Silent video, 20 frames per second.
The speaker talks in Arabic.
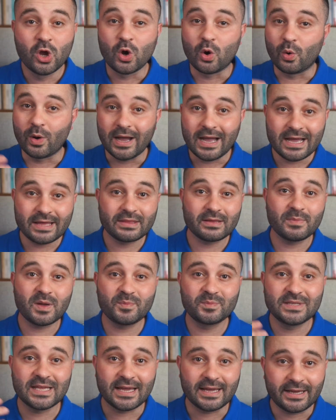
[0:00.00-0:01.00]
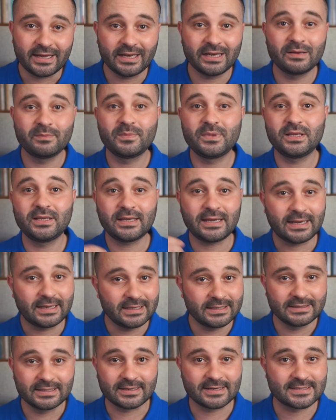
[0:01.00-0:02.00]
وهذا مبدأ علمي
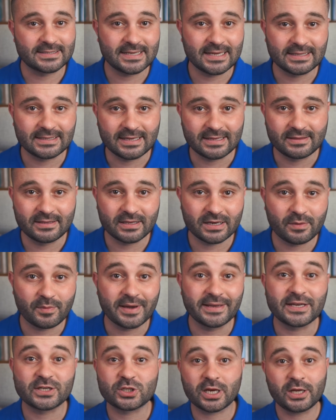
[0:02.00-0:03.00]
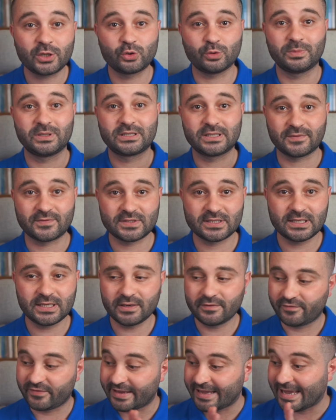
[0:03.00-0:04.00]
عليه دراسات كثيرة وأنا شرحته
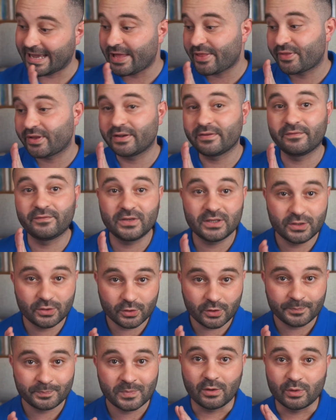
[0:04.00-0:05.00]
بالتفصيل في هذا الفيديو